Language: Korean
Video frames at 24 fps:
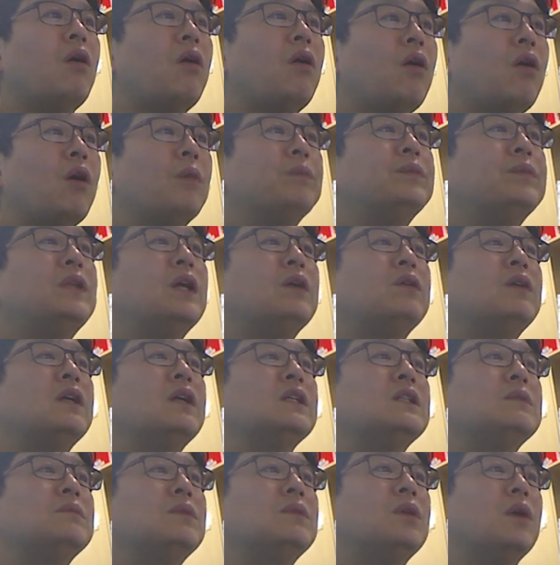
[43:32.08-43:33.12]
없다고
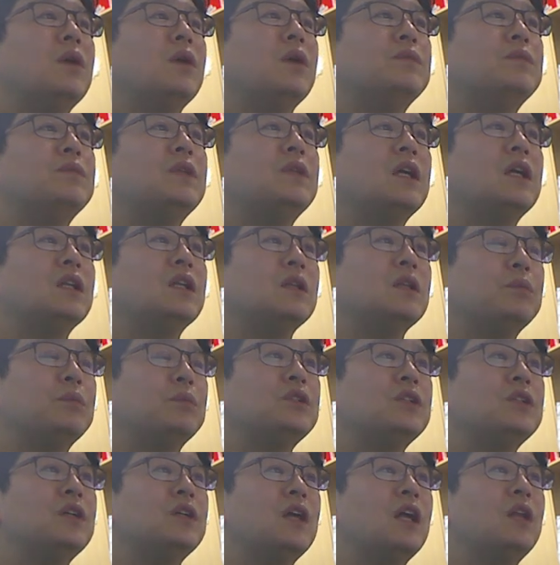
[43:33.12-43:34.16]
하시면 없다해서
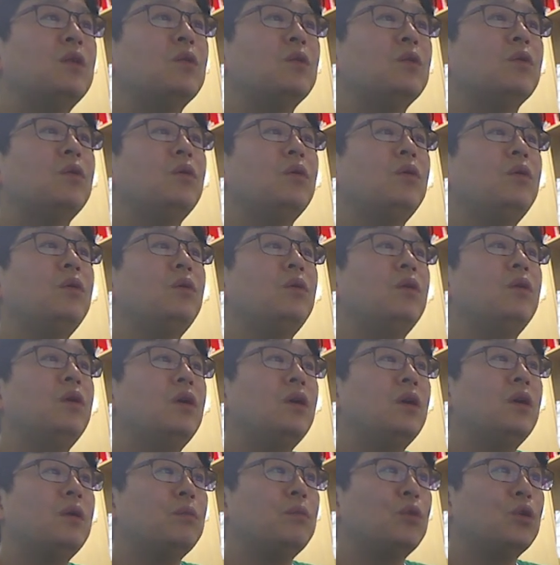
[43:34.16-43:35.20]
표시해놓고
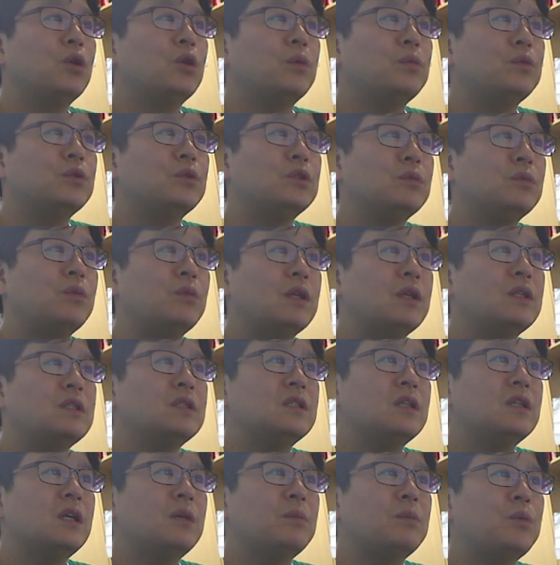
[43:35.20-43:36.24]
여기 보시면
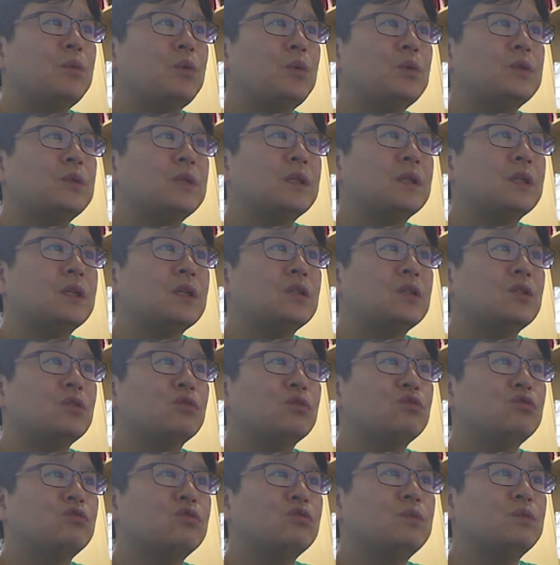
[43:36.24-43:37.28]
환자 보호자께서
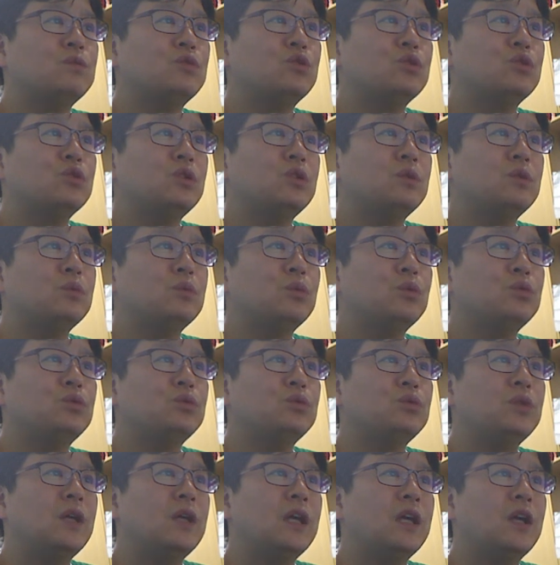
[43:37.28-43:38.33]
궁금증을
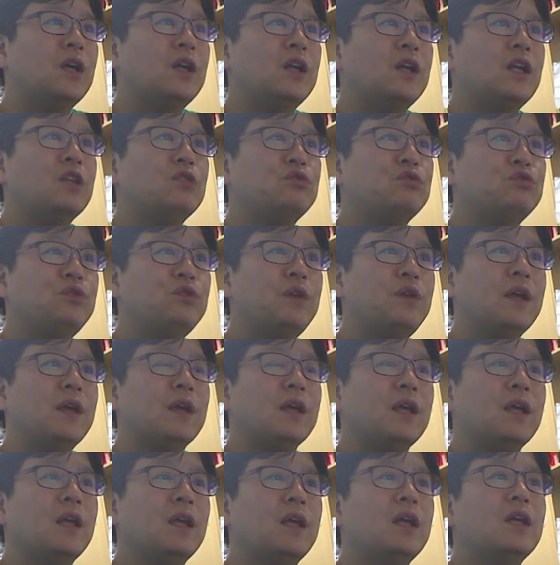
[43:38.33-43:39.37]
모두 해결한
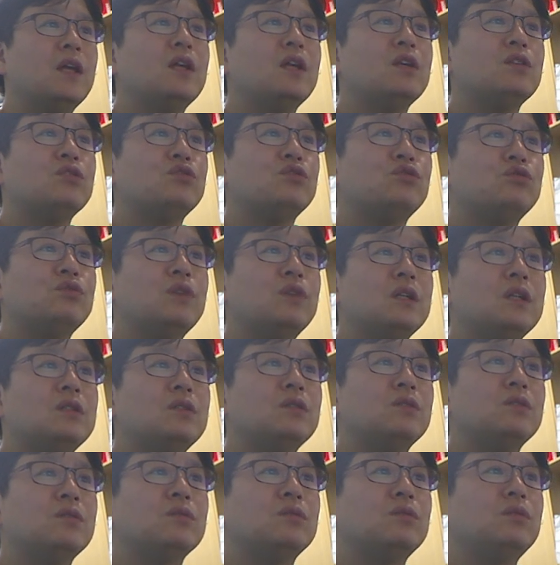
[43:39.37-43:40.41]
후에
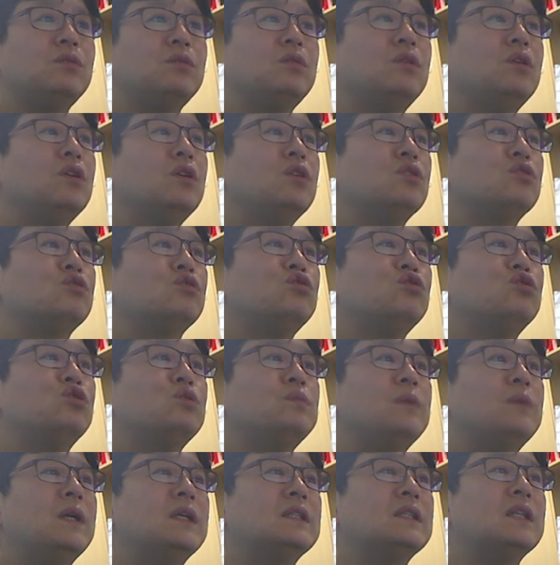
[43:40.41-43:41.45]
추가적으로
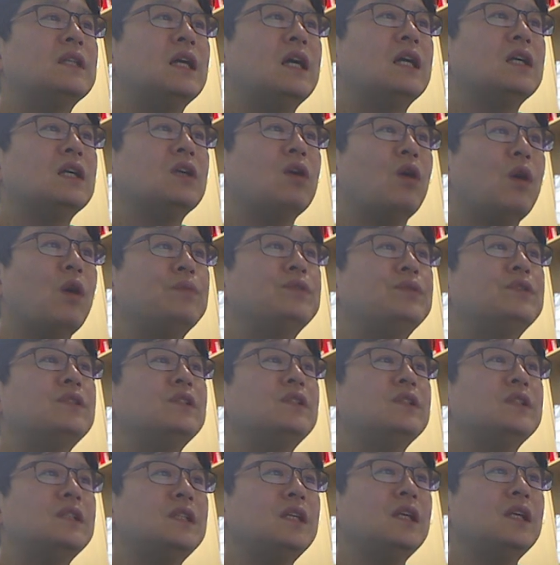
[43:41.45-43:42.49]
궁금한 사항이
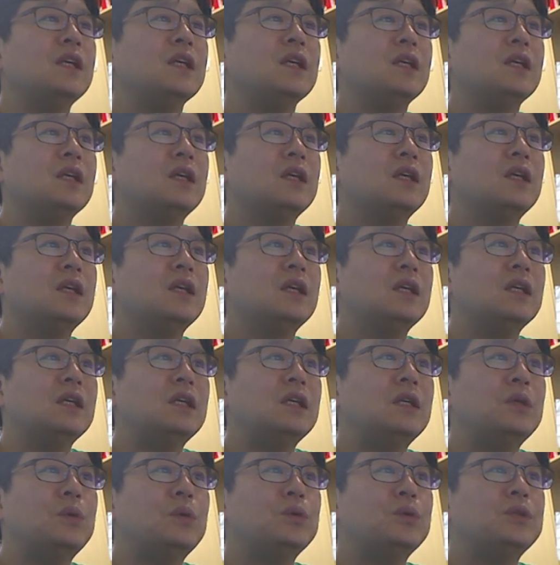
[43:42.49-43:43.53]
없을 시
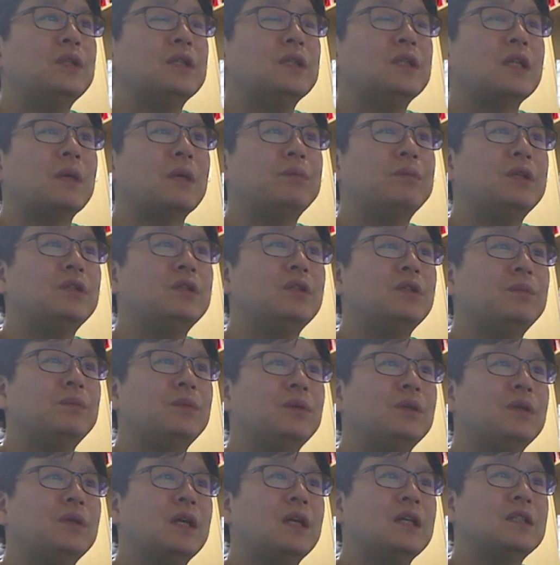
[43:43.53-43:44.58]
이곳에 잡힐
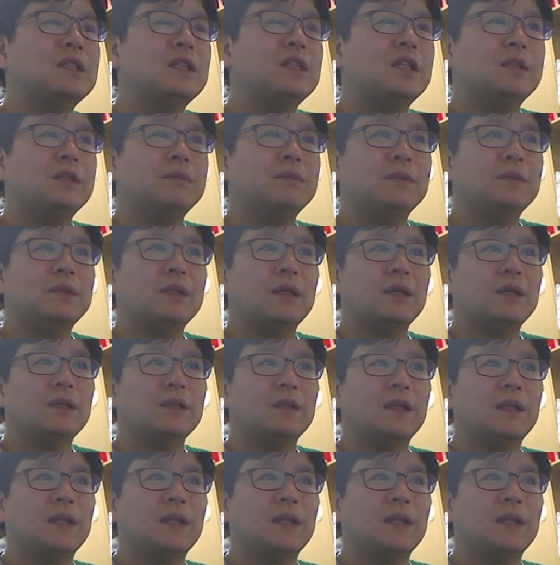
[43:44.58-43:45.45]
설명을 하셔야 됩니다.